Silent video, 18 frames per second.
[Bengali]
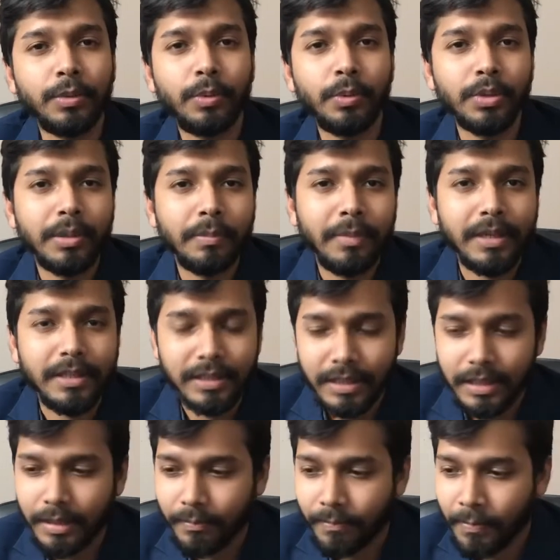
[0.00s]
করতে পারছে
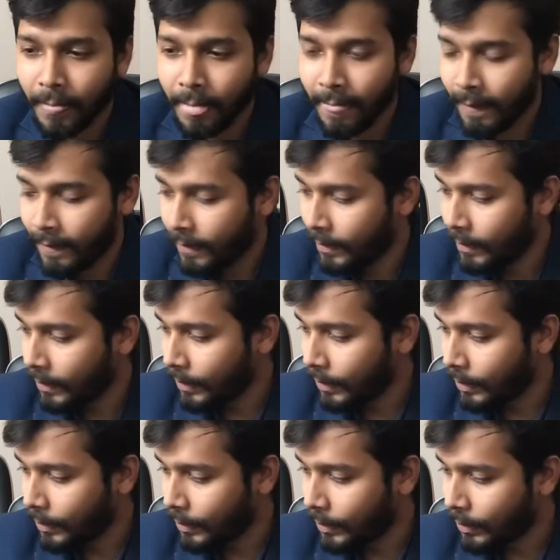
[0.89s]
না
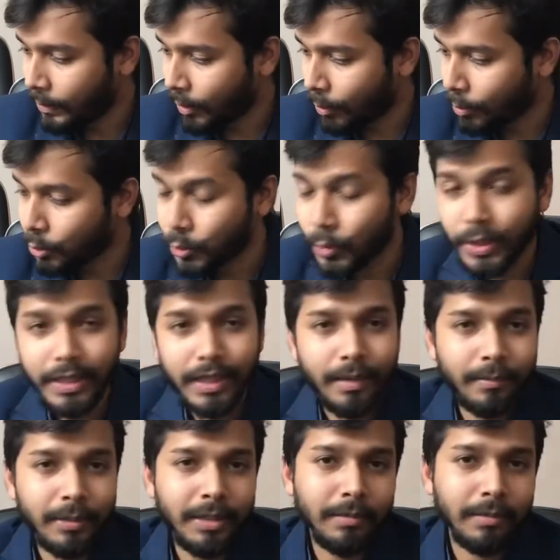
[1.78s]
অবশ্য এটা
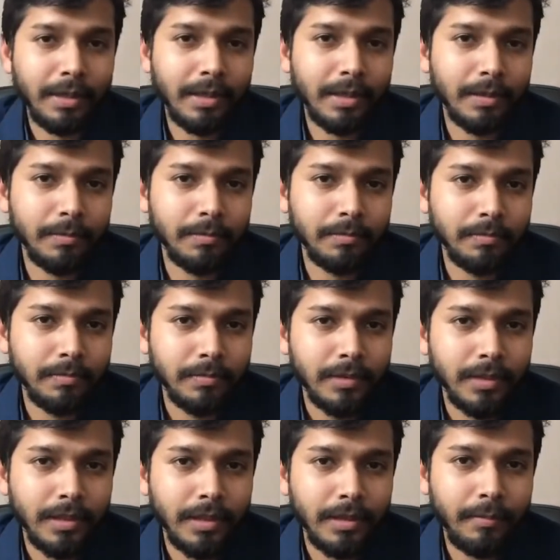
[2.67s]
আমি
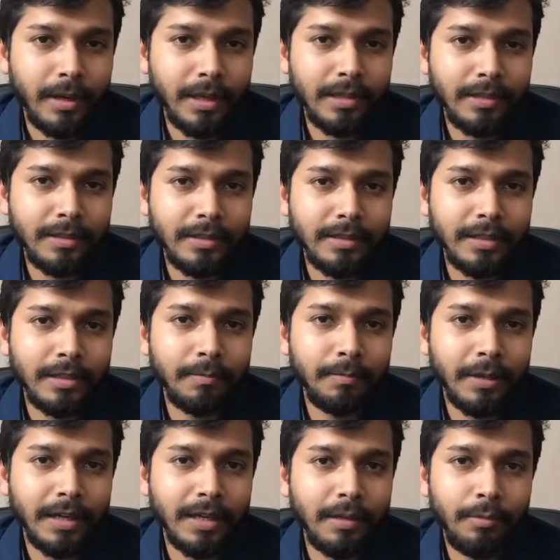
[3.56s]
বাংলাদেশের
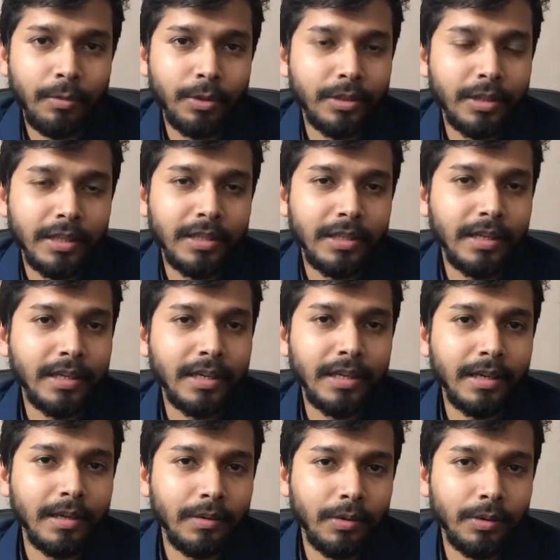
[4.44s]
প্রেক্ষাপট দিক থেকে
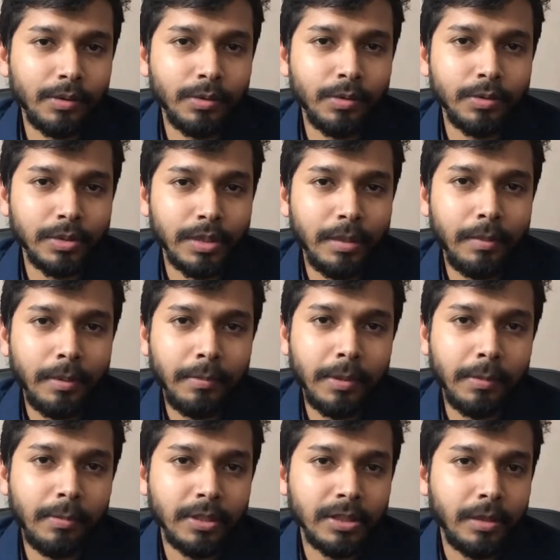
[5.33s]
হয়তো
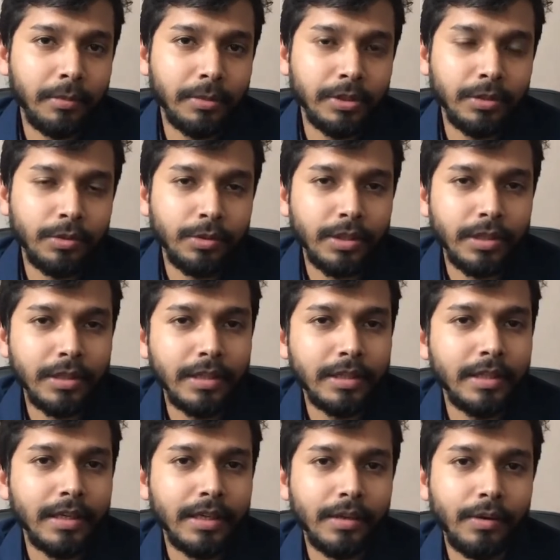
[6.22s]
স্বাভাবিক বা সামাজিকতার দিক
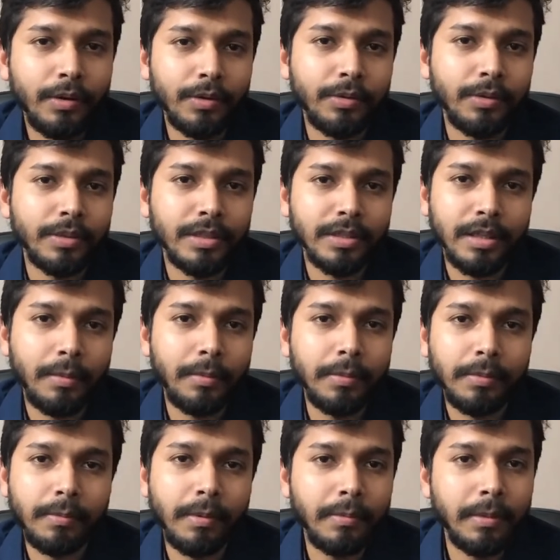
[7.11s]
থেকে হয়তো এটা
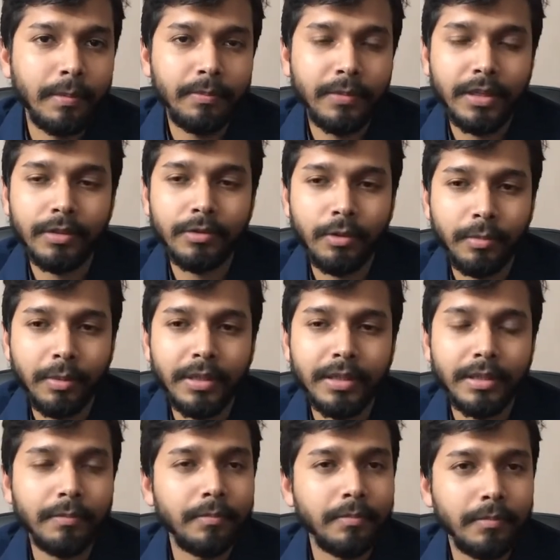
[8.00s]
স্বাভাবিকভাবে আপনারা সবাই
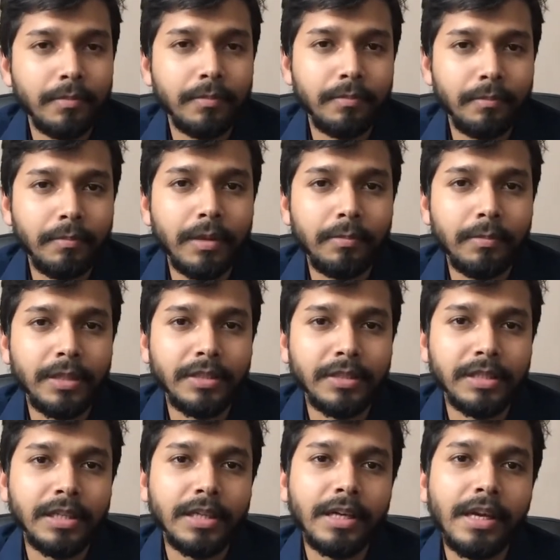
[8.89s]
এটা মানবেন
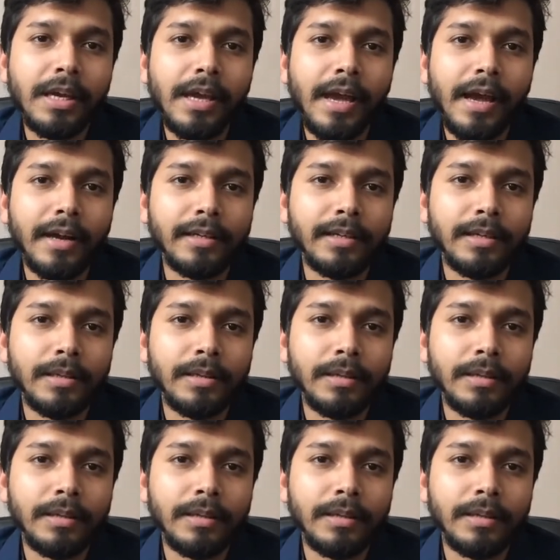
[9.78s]
যে একটা